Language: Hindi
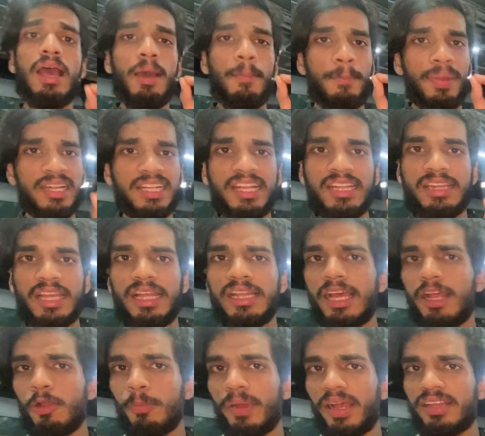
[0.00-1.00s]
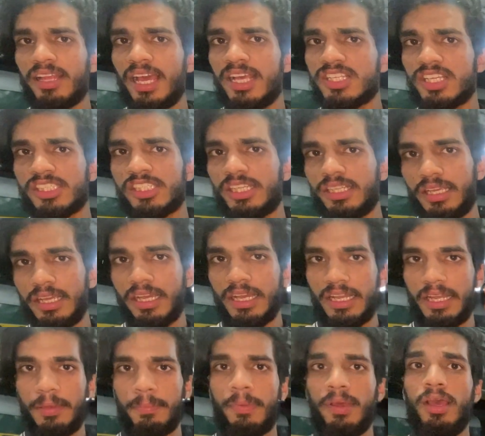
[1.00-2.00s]
पंडित दीनदयाल उपाध्याय जंक्शन के
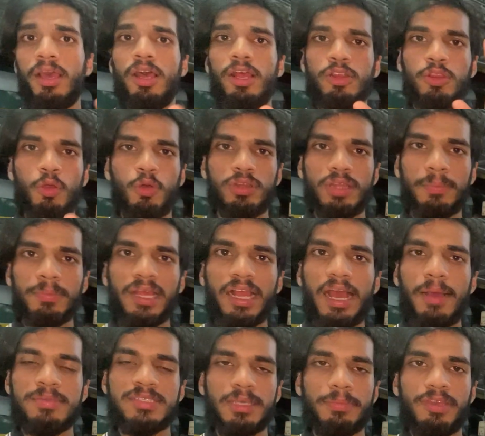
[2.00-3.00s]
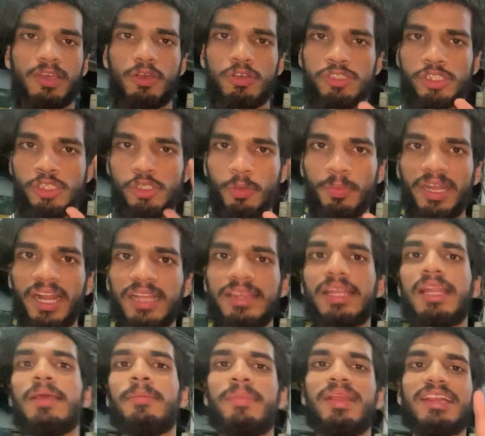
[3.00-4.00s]
करीब तो तब तक आप सभी को
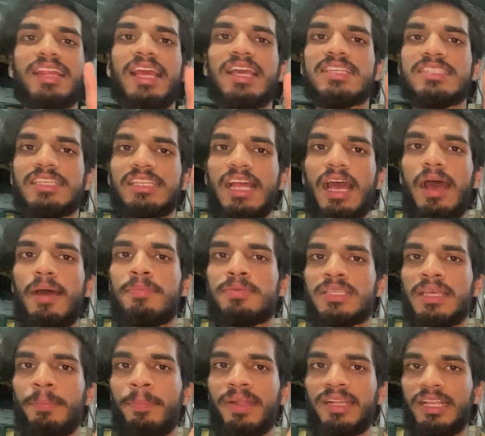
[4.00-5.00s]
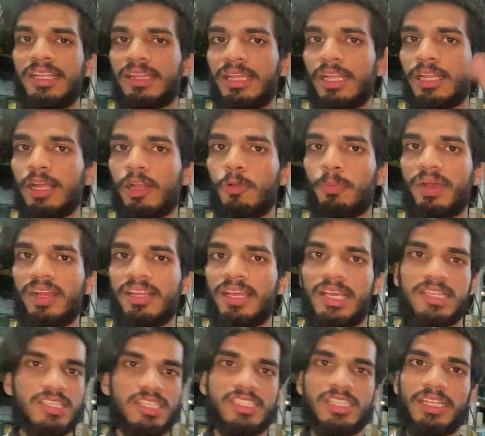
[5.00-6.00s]
शुभरात्रि मिलते हैं सीधा आपसे पंडित दीनदयाल उपाध्याय
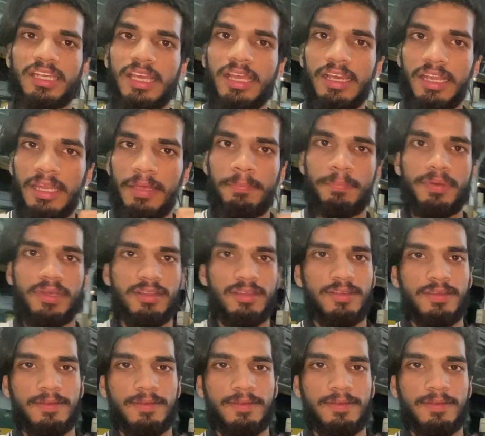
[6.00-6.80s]
जंक्शन के करीब पर